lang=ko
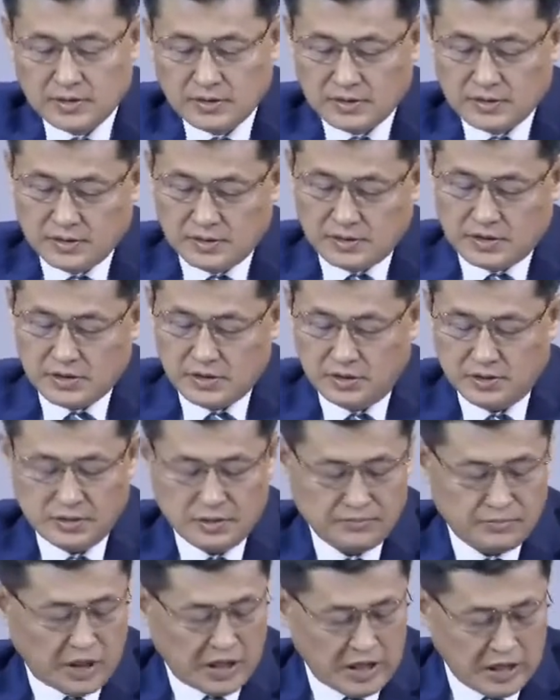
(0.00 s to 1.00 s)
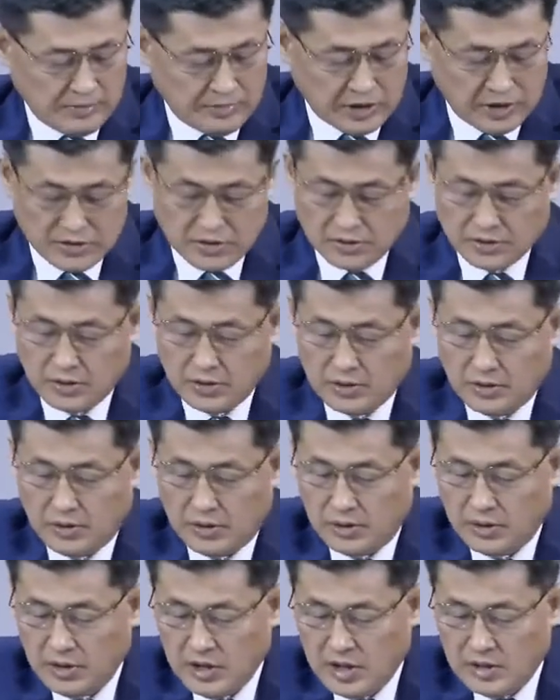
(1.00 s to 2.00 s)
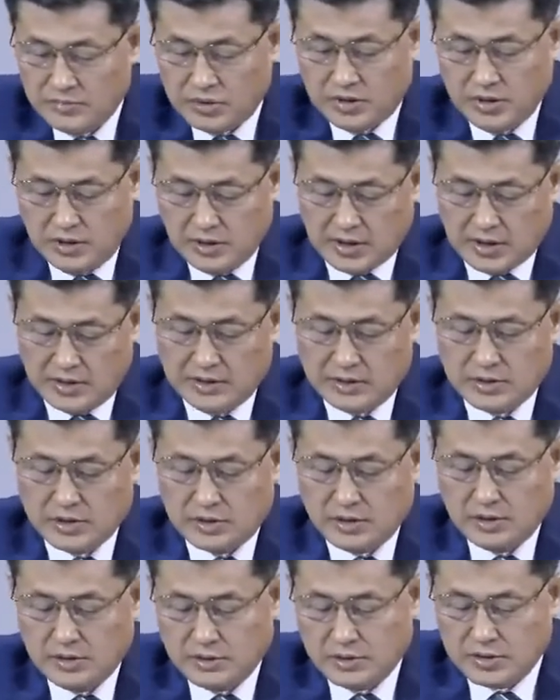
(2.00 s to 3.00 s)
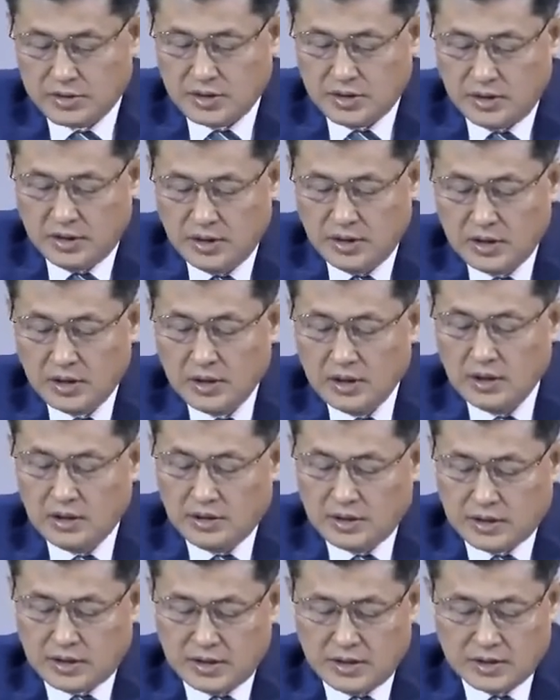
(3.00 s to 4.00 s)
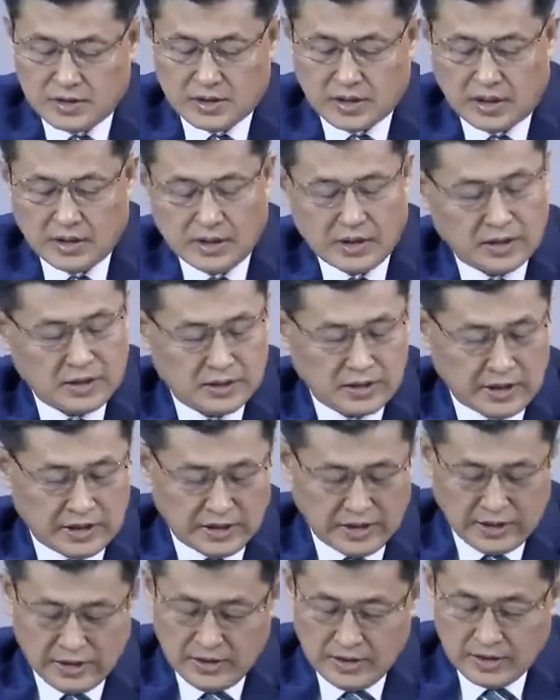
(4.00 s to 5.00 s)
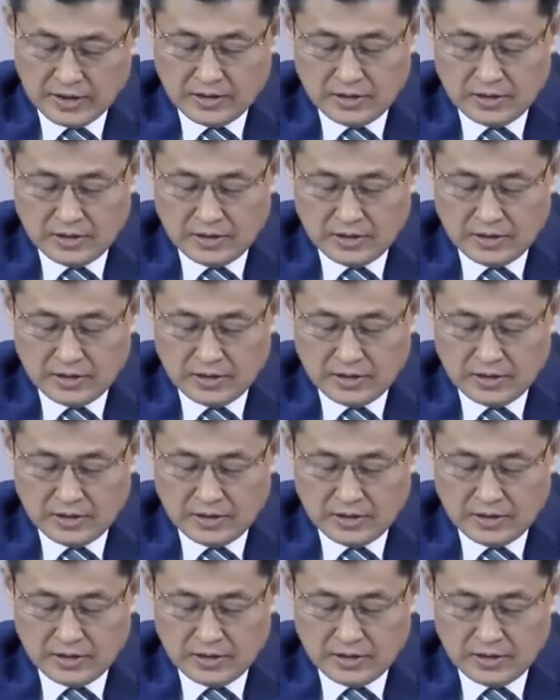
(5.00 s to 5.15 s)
그렇죠? 패배적이고 비관적인 것이 인간의 생각이다.